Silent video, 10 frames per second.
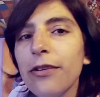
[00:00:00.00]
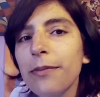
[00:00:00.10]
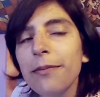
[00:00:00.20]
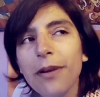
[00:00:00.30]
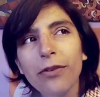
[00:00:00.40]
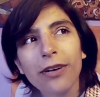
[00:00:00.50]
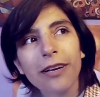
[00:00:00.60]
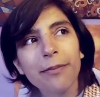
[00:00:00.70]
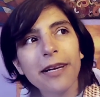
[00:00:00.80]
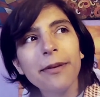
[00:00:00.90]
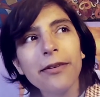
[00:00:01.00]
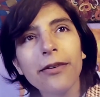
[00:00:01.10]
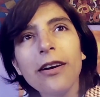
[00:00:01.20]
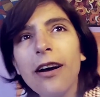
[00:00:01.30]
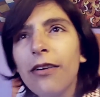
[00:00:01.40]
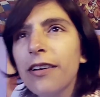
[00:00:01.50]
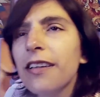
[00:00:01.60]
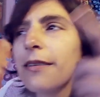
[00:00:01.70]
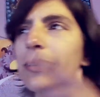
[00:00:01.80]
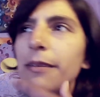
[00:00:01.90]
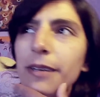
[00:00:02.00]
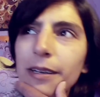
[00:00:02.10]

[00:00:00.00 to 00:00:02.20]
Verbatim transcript: yo misma forjar mi camino. Aunque de repente me